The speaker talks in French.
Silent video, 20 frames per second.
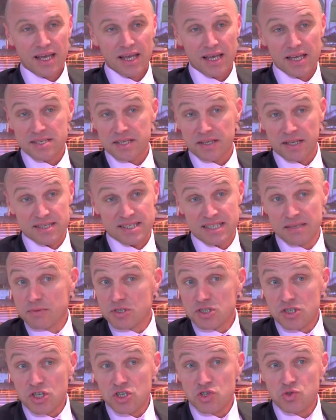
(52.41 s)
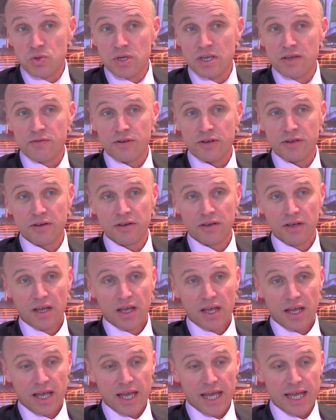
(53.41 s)
et c'est à Siemens de suivre
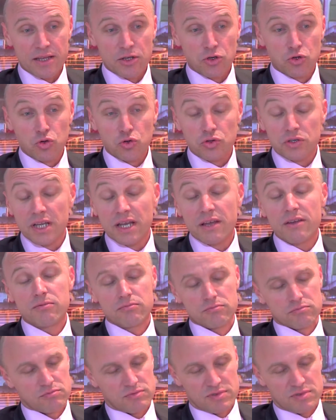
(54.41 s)
et de tourner